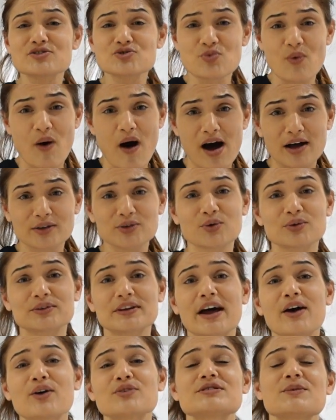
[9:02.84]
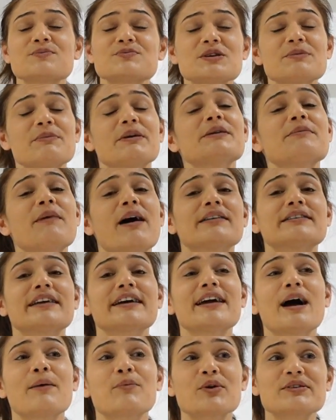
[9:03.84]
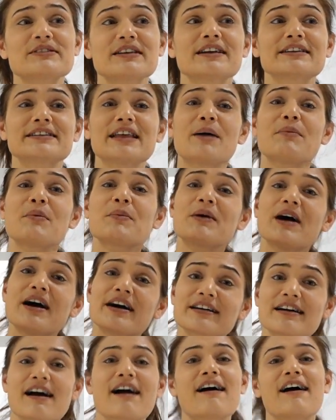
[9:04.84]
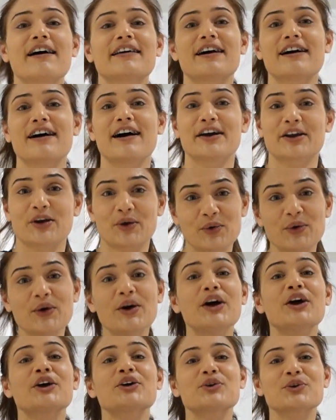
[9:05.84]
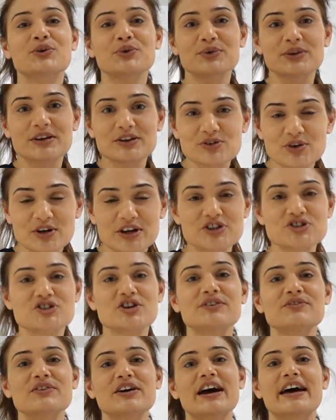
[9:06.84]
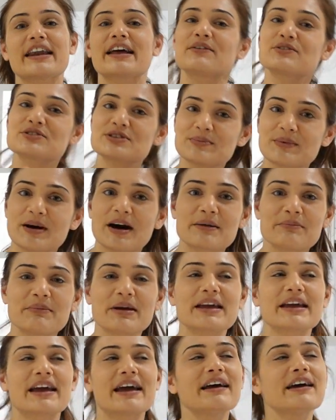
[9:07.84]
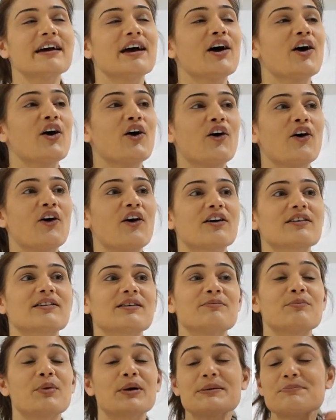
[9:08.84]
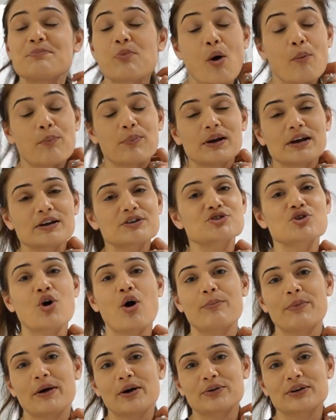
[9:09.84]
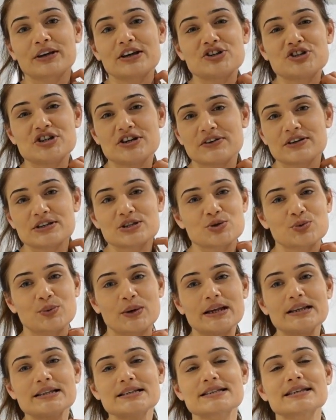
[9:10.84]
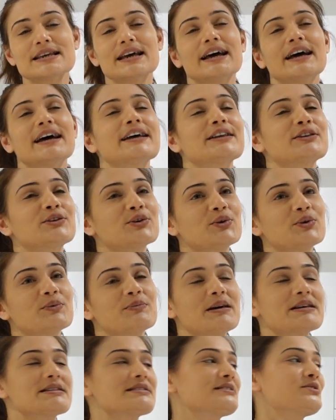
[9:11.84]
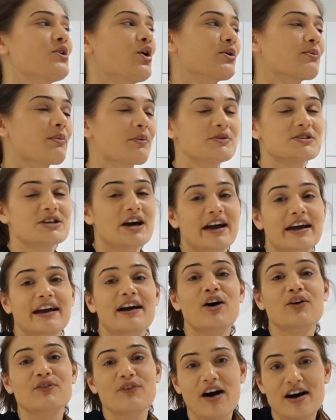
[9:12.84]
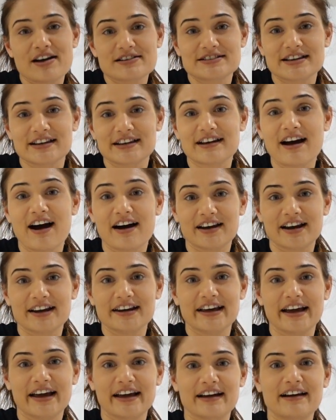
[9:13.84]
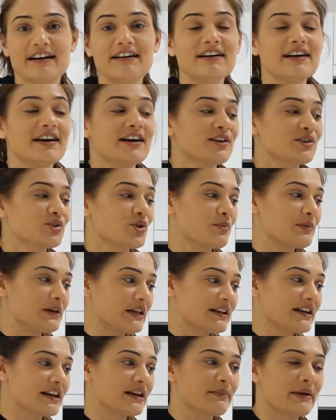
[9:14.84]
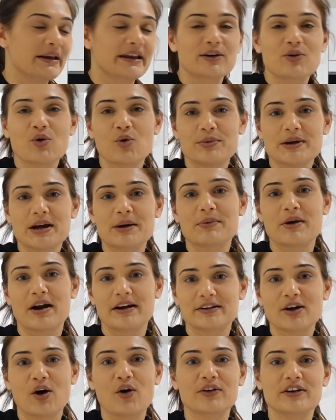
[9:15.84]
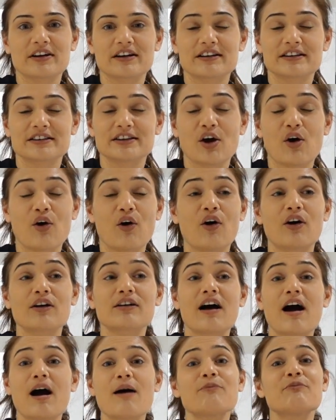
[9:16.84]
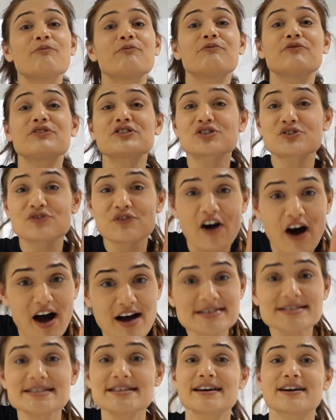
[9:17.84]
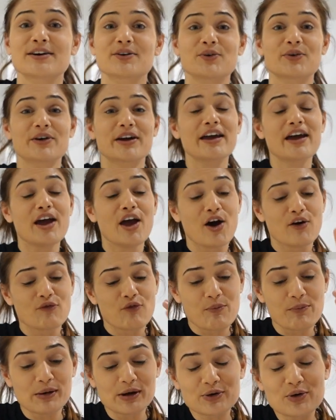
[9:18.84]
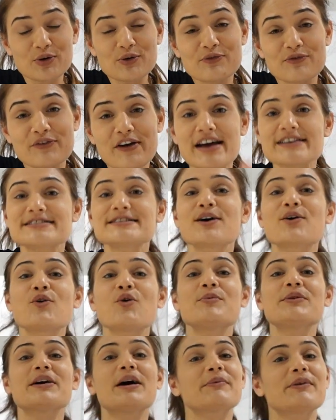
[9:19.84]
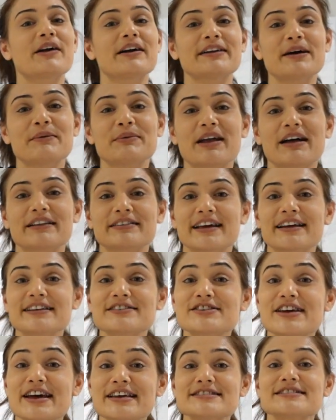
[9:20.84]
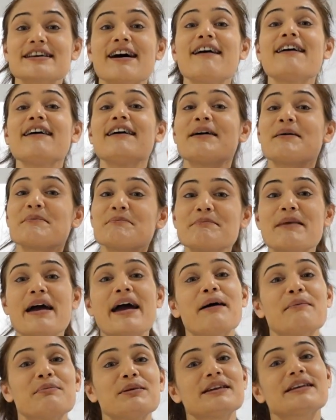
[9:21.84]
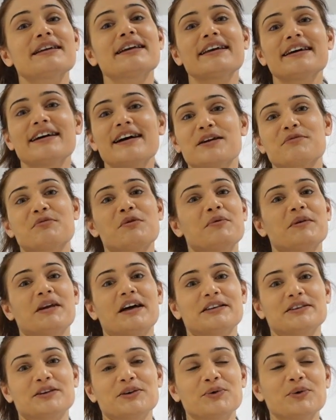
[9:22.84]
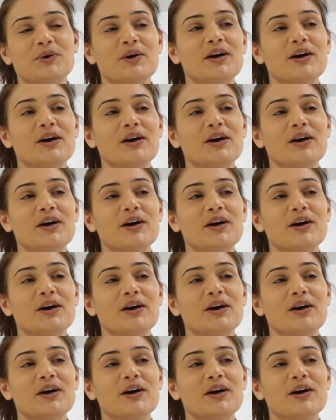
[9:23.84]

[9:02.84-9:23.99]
स्वाद होता है और सबसे बड़ी बात है कि आपको ऐसा लगता है आप घर का खाना खा रहे हो क्योंकि उनकी जो किचन वगैरह है वो सब घर में ही है और बड़ी पॉपुलर शॉप है उनकी जीवन स्वीट्स तो बस सौरभ अभी जाएगा और वहाँ से खाना ले आएगा तो अबीर के लिए मैंने गोभी का परांठा ऑर्डर कर दिया और आप विश्वास नहीं करोगे वो बिल्कुल वैसा गोभी का परांठा बनाते हैं जैसा मैं अबीर के लिए घर में बनाती हूँ